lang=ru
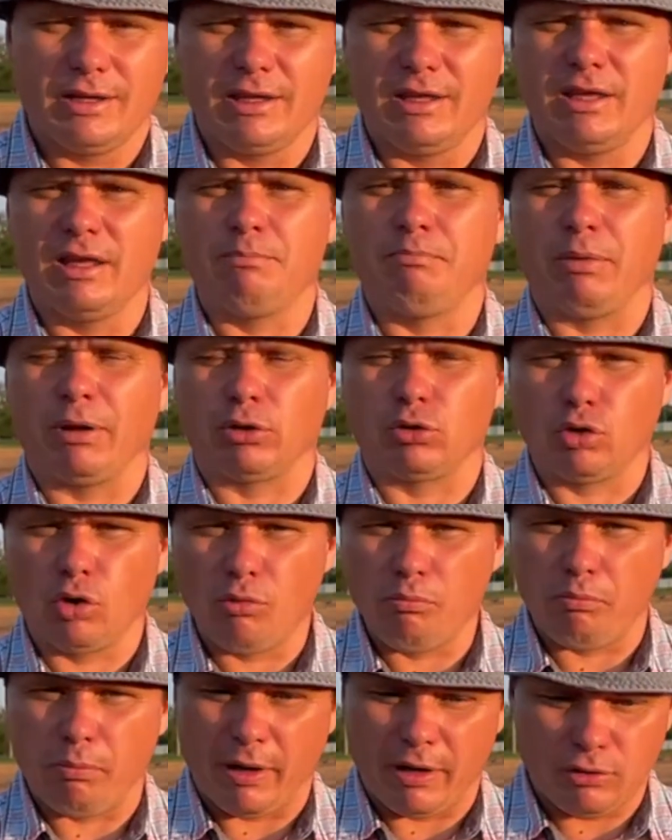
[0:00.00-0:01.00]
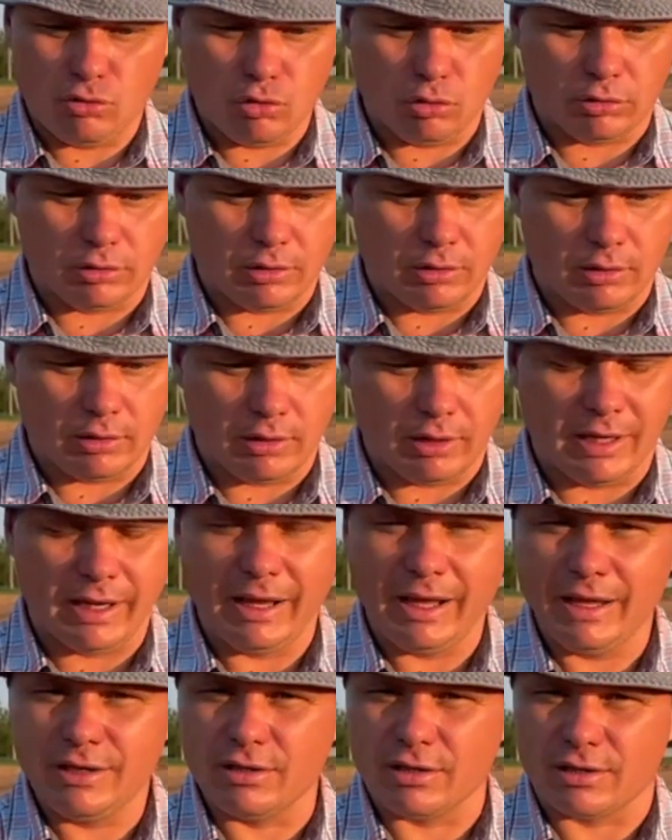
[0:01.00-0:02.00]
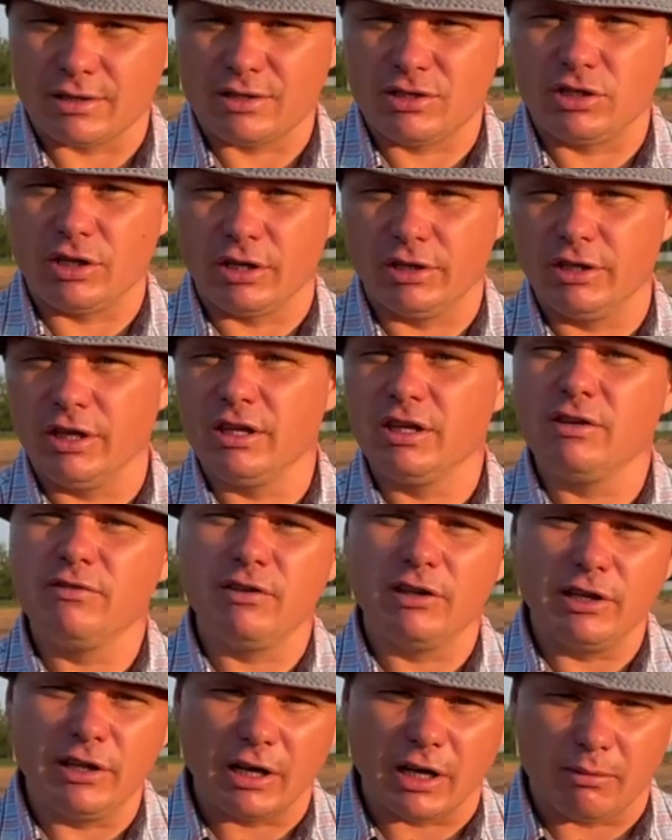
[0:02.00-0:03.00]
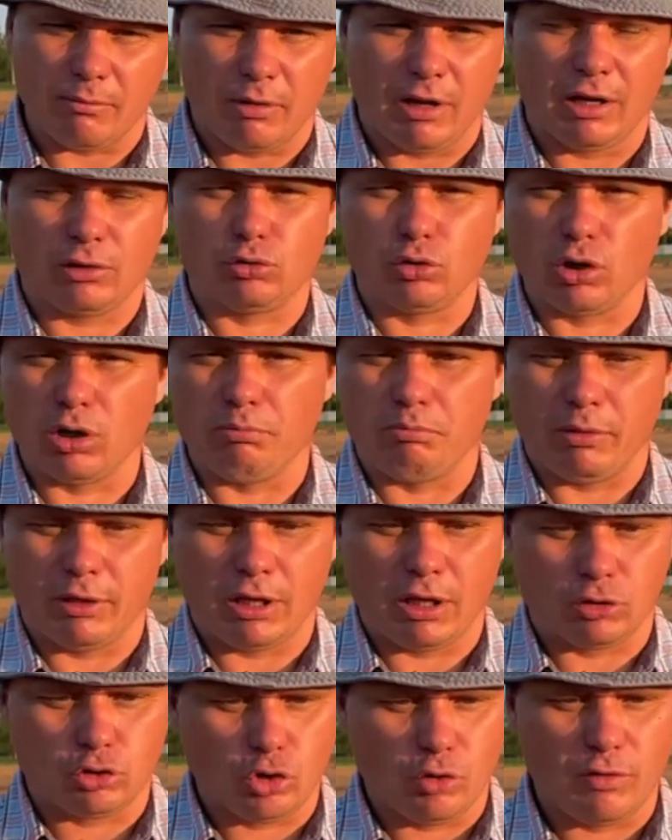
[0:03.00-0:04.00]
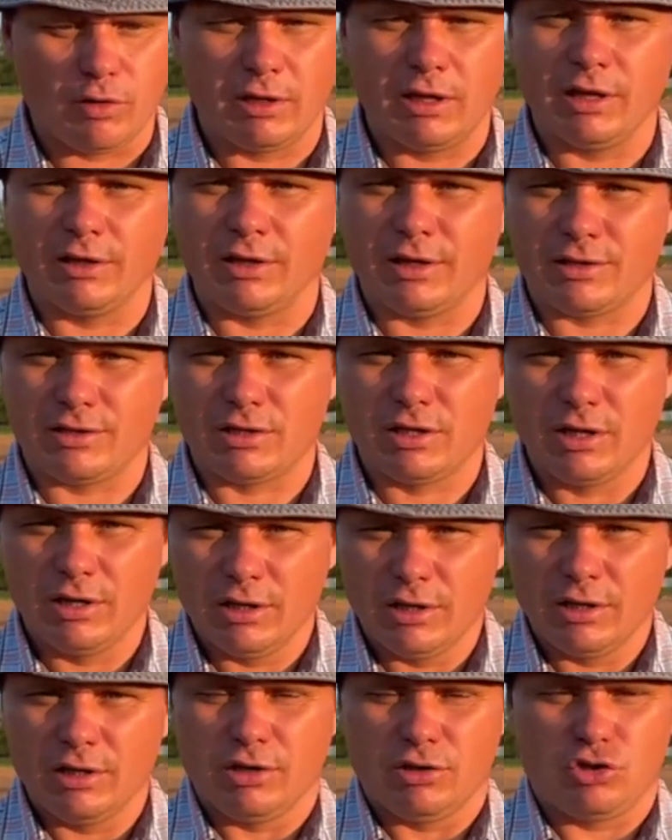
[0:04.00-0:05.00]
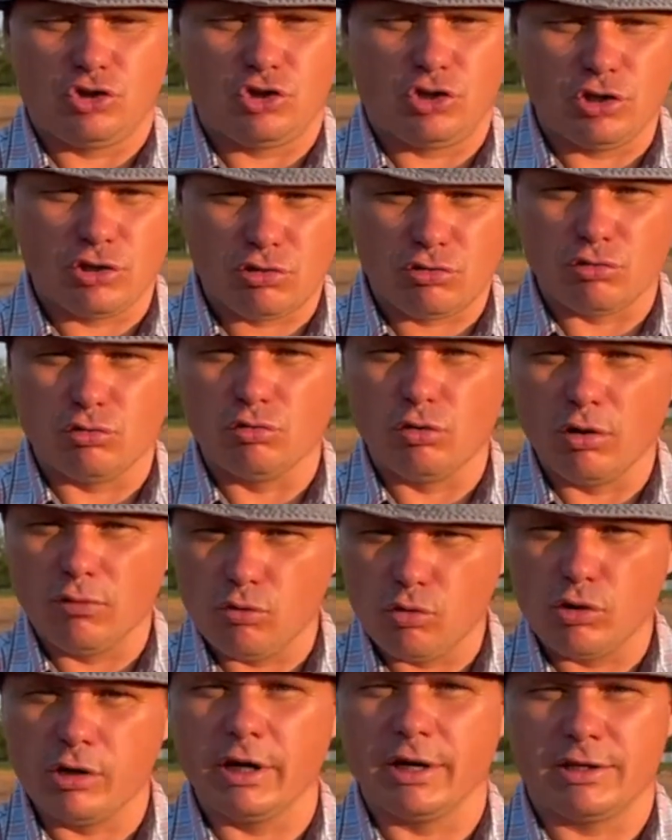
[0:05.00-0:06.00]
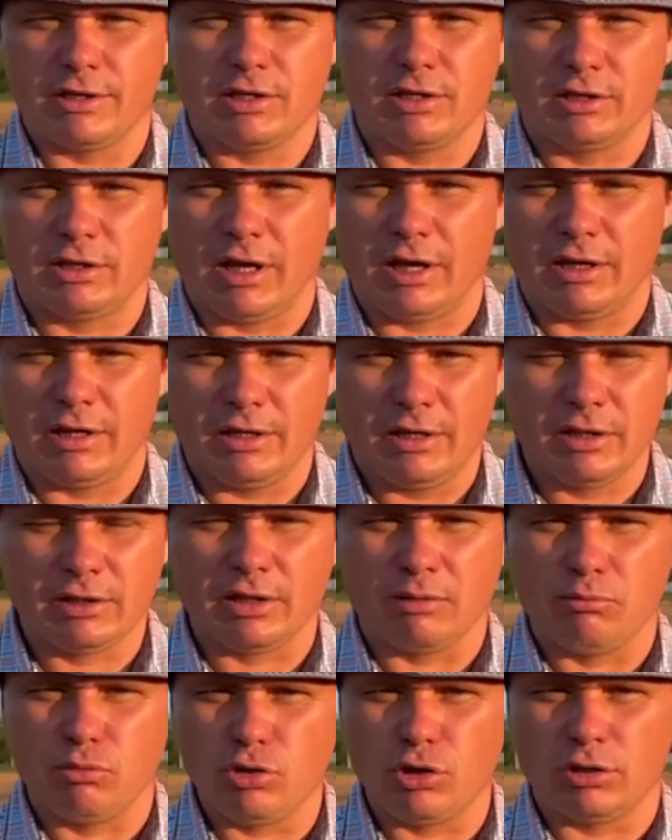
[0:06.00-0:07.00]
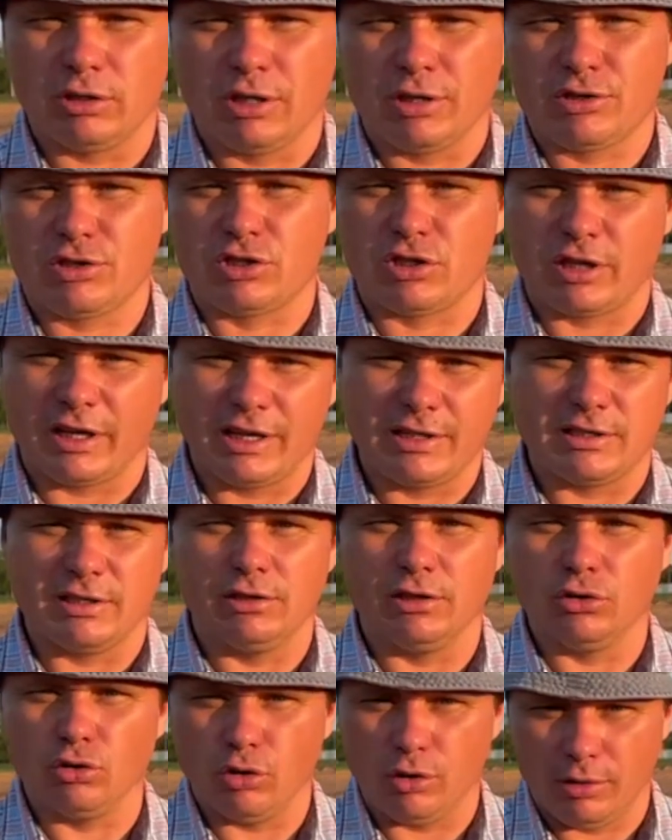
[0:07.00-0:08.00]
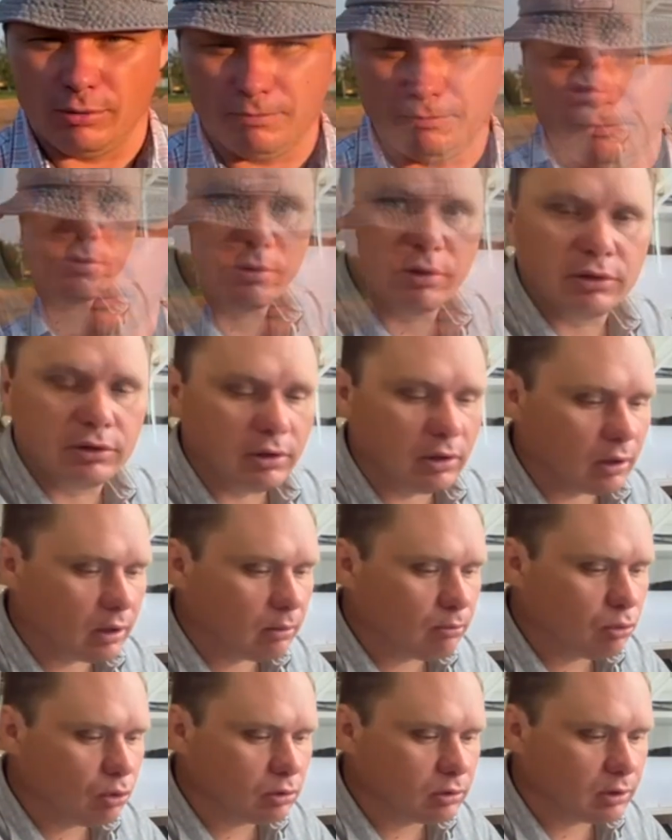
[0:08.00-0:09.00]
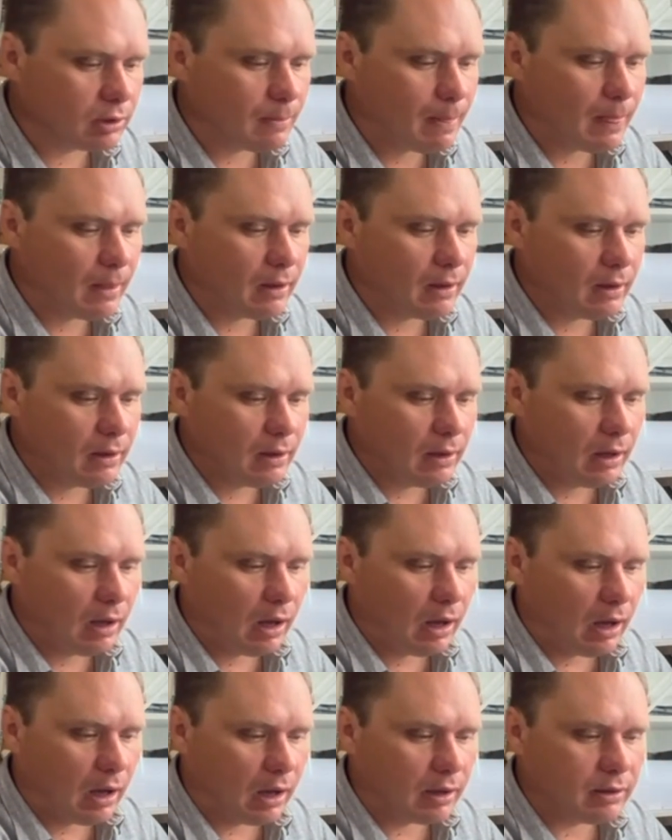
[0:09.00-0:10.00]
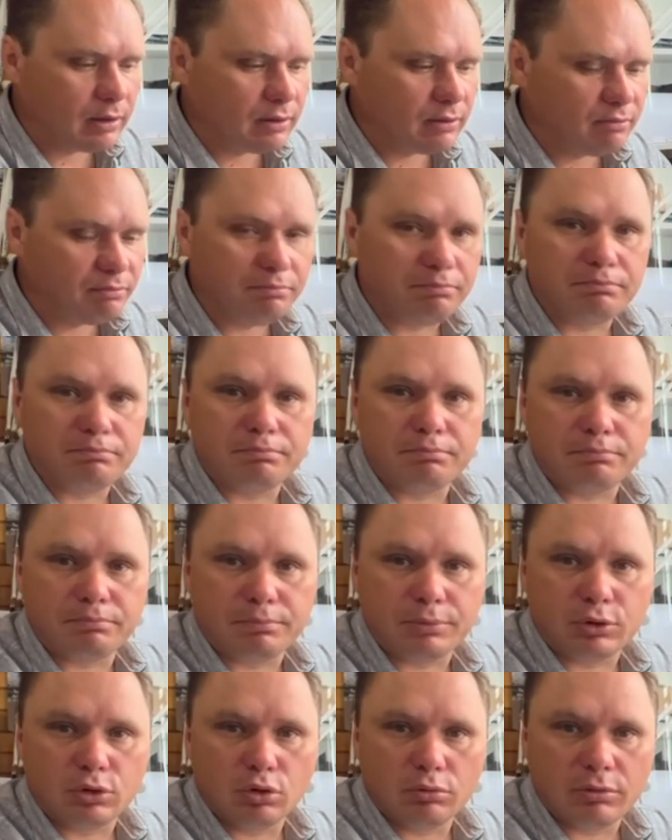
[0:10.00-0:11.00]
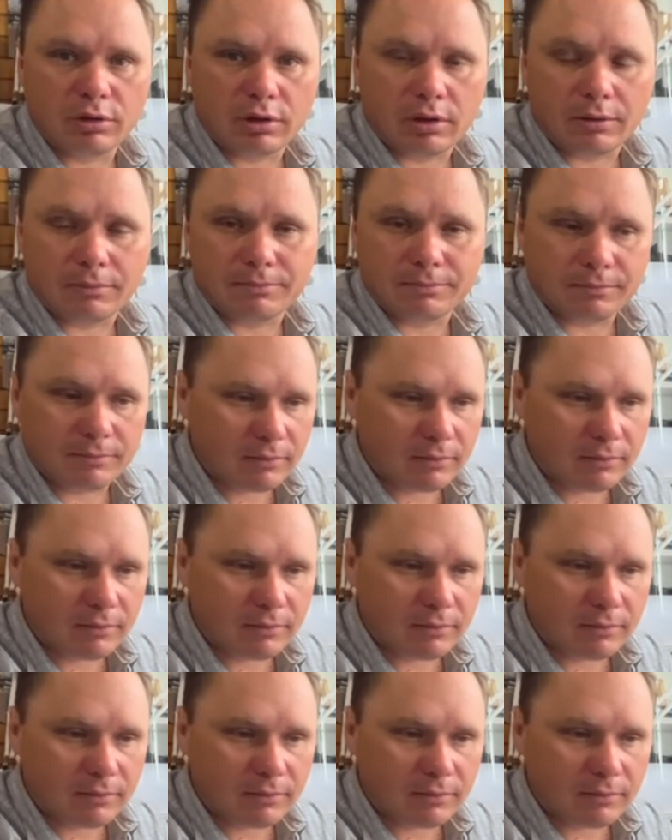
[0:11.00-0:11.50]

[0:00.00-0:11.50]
И потом пойдет э, грейдер с 3D-нивелиром, который подготовит для нас чистую нулевую горизонталь. Это будет наш строительный ноль. Земляные работы а Они а, в питомике,